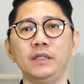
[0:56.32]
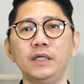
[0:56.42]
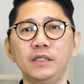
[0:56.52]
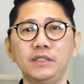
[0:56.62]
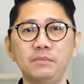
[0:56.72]

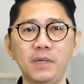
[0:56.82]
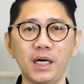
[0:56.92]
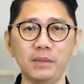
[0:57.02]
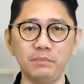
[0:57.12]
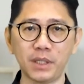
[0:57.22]

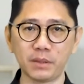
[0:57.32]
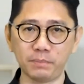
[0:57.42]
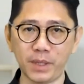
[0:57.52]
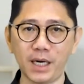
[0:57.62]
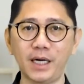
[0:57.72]
terjemahan
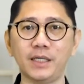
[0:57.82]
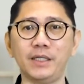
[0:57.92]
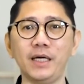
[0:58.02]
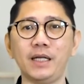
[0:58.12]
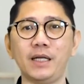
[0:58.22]

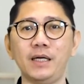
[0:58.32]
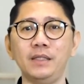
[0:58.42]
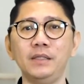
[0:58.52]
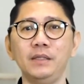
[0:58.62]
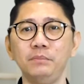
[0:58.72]
berbahagialah